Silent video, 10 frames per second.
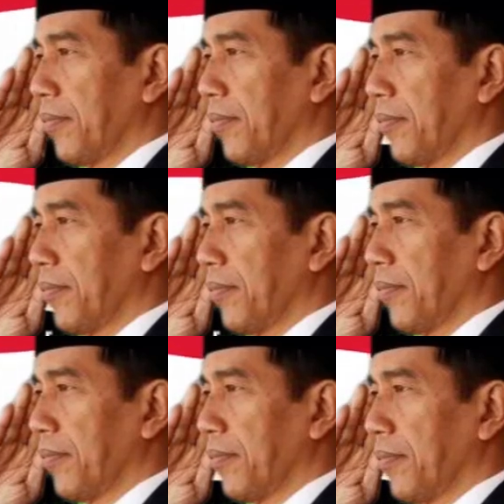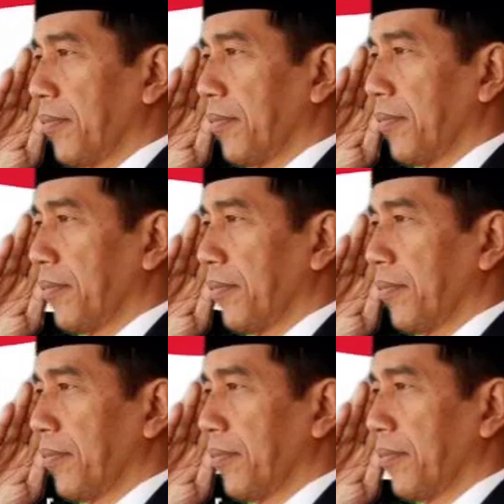Monokultur,
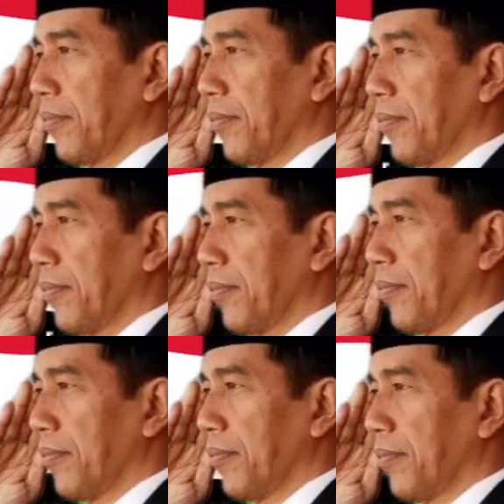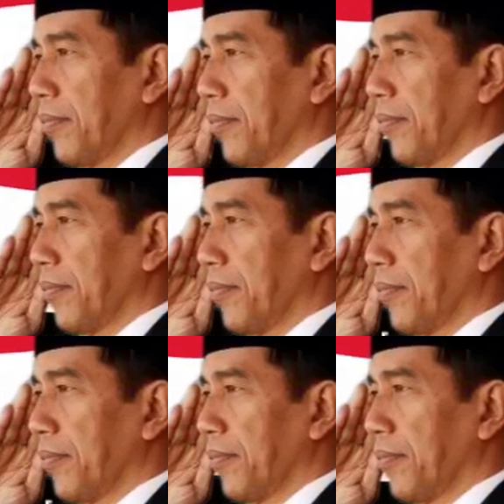artinya di situ hanya ada satu
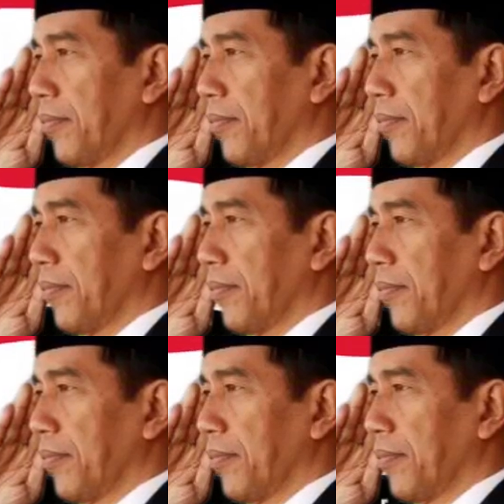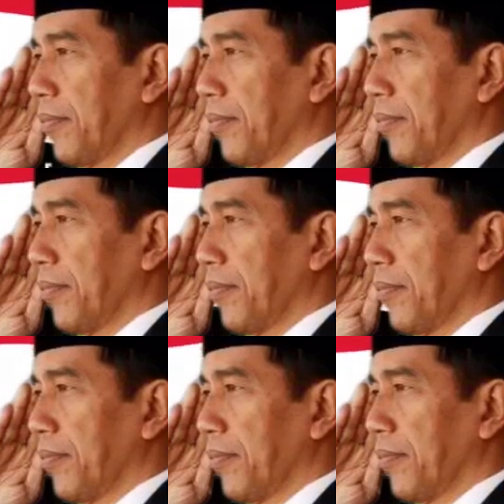jenis pohon.
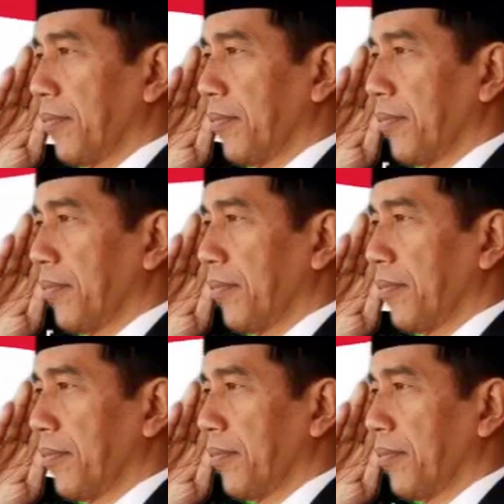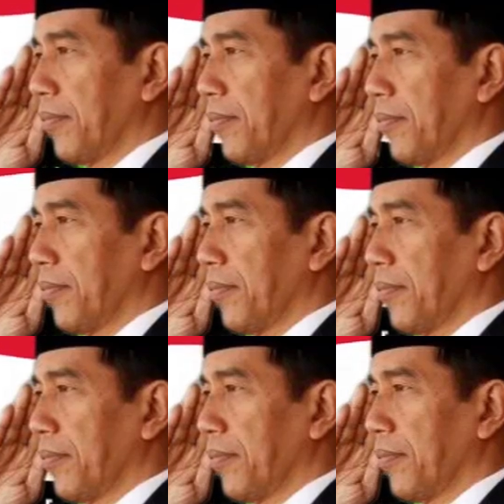Dan saya tahu betul pohonnya itu apa.
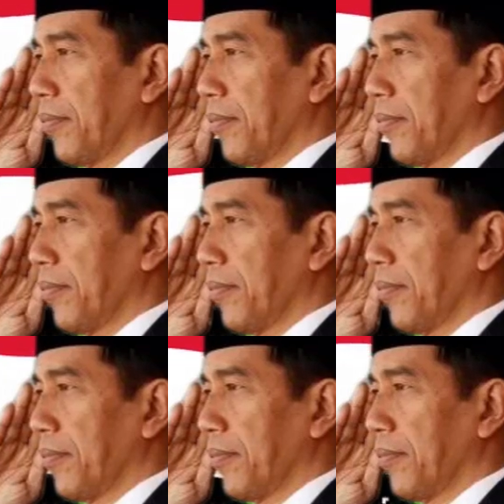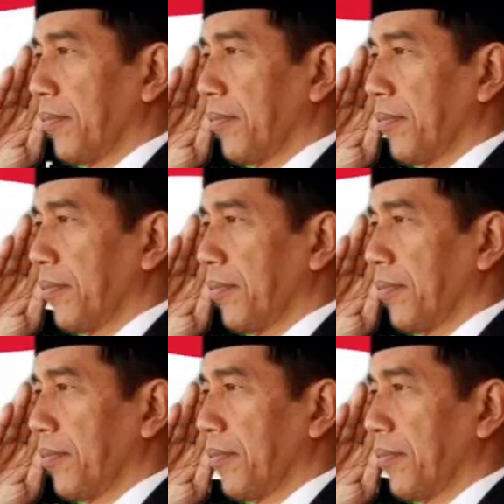Pohon
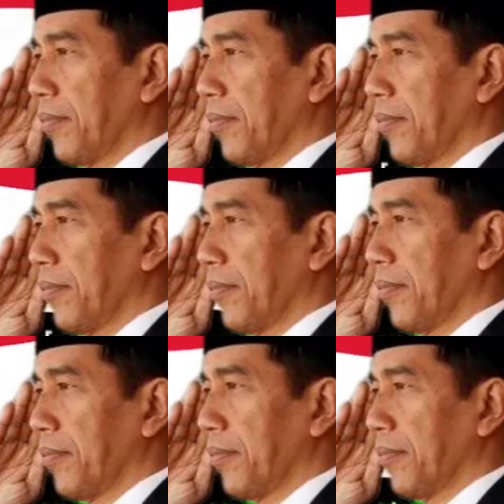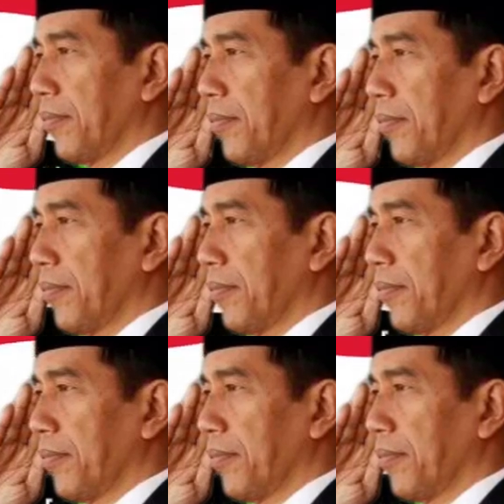ekaliptus yang
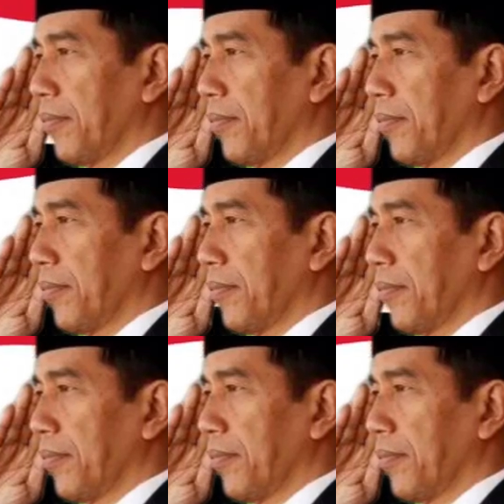dipakai untuk pulp